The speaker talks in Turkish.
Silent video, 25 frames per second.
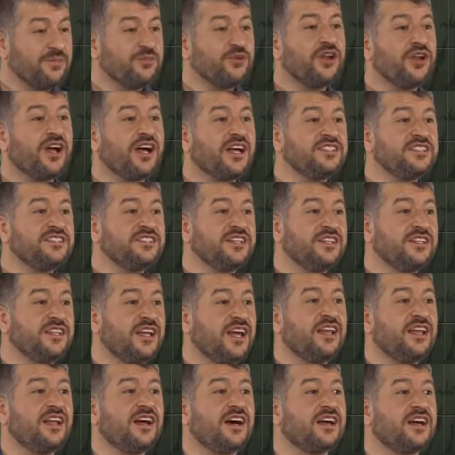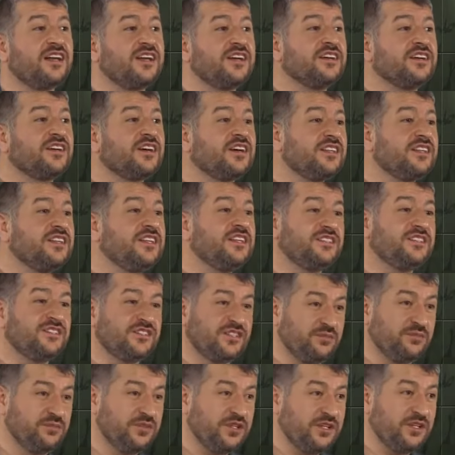Ebul Hasan el Harakani
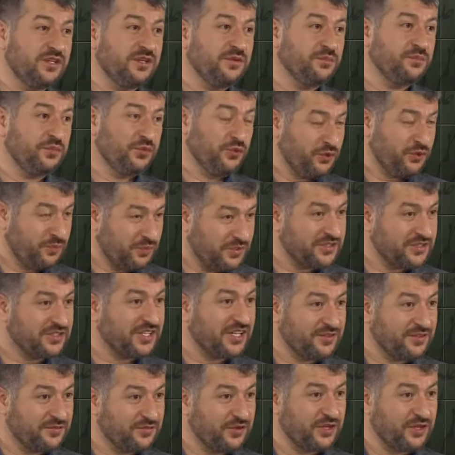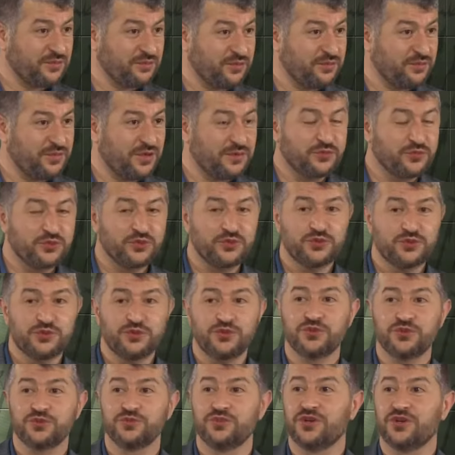isimli büyük bir zat var. Bilmem
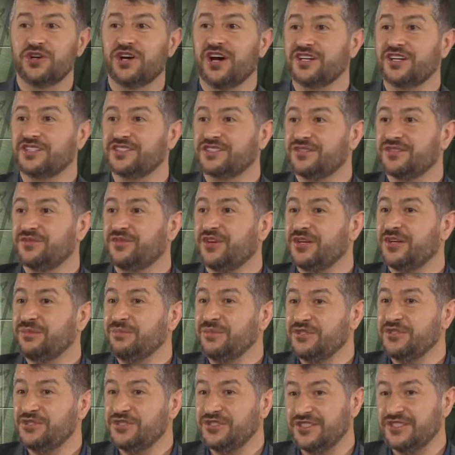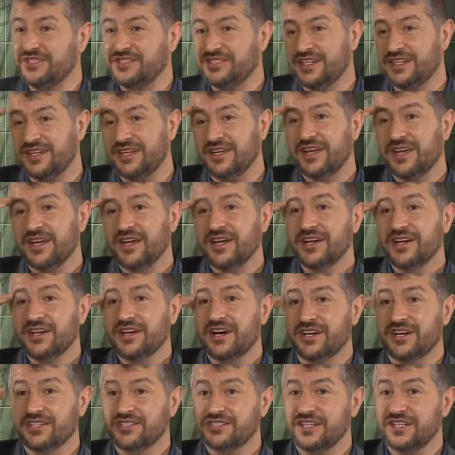duydunuz mu? Karslı var mı içinizde?
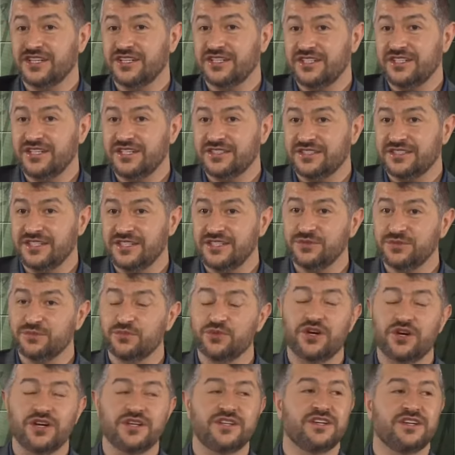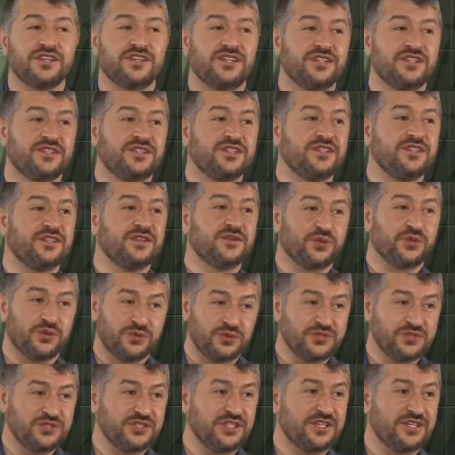Kars'a giderseniz muhakkak gidin
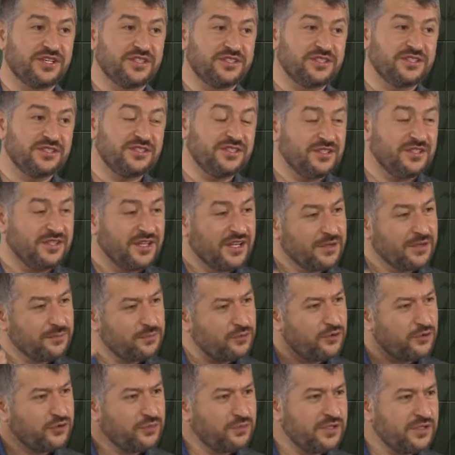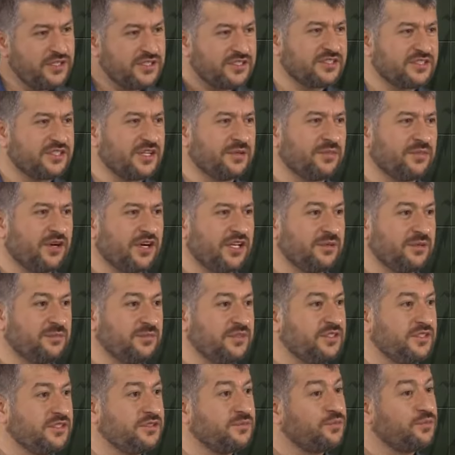onu ziyaret edin. Büyük bir İslam
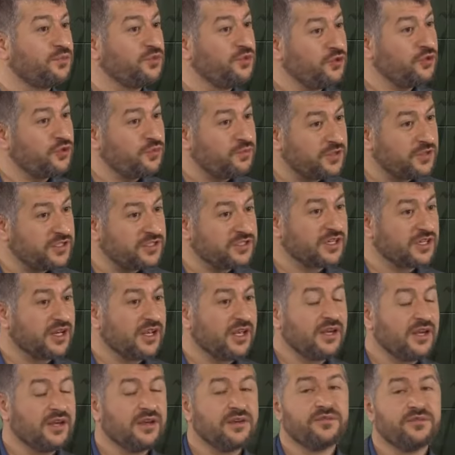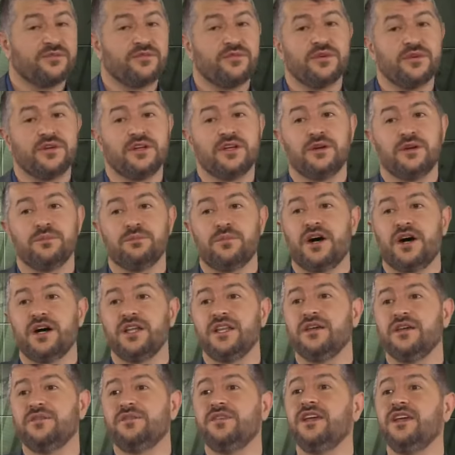alimidir. Büyük bir e,
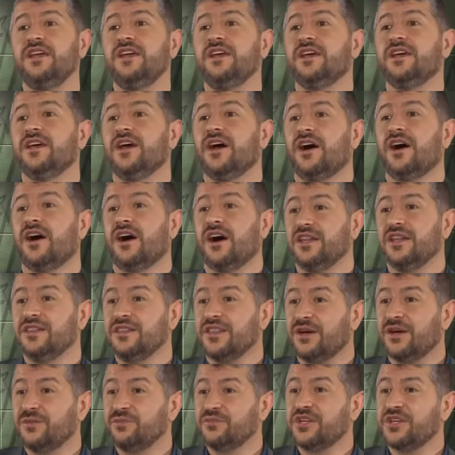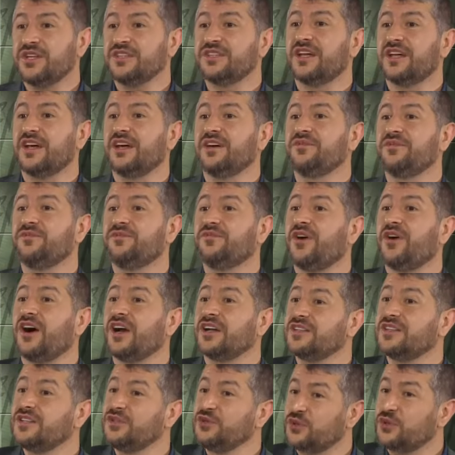manevi anlamda da
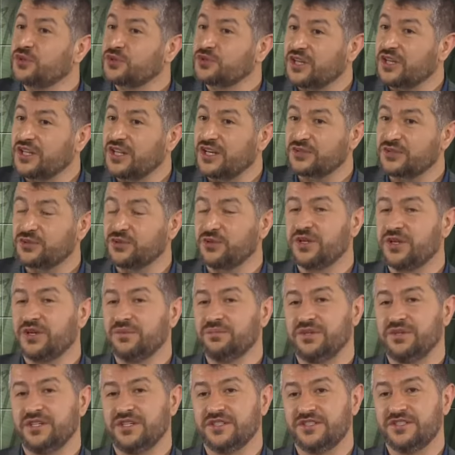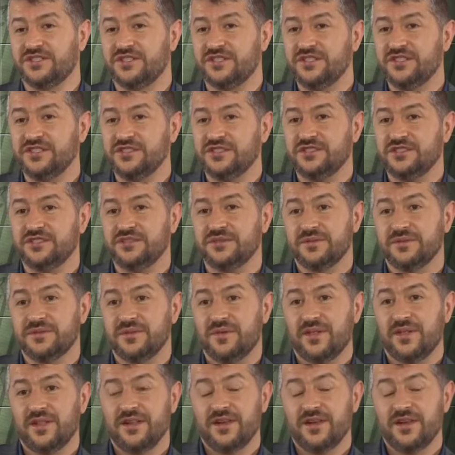farklı noktalarda olan birisidir.